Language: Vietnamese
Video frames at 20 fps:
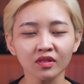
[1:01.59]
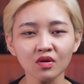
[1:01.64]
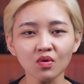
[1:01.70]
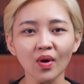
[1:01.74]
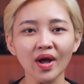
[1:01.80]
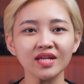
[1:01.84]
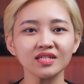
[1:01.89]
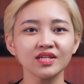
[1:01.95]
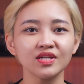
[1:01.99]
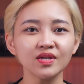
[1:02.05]
nước
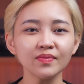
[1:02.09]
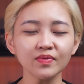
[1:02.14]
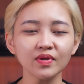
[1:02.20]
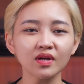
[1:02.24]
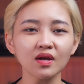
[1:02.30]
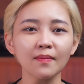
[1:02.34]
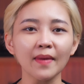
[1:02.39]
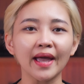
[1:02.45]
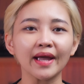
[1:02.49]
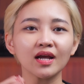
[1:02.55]
hoa sẽ giúp cho
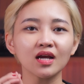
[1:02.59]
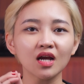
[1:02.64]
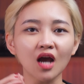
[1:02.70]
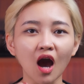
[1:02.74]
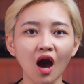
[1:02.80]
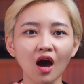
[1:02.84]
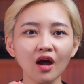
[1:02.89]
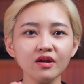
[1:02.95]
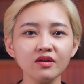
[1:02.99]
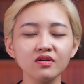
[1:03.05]
các bạn
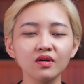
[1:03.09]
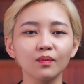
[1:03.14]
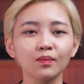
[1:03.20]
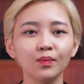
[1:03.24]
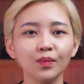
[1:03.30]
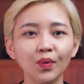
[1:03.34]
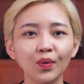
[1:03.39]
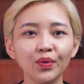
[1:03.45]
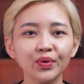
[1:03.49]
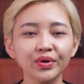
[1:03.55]
có được
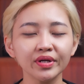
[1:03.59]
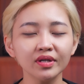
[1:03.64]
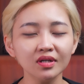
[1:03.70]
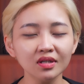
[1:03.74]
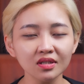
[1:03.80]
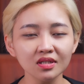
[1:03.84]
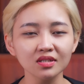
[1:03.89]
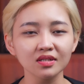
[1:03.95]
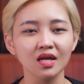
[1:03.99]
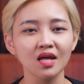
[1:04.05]
mùi
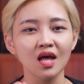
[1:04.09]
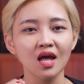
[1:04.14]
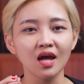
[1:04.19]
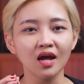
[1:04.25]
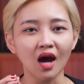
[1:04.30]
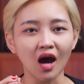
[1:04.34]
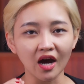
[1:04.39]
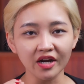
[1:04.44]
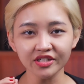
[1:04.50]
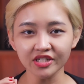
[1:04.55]
hương
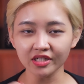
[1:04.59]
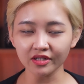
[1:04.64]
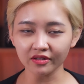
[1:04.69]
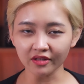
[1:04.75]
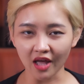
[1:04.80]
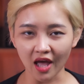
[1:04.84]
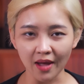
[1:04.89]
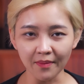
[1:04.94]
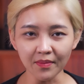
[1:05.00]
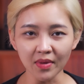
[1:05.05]
ở trên cơ thể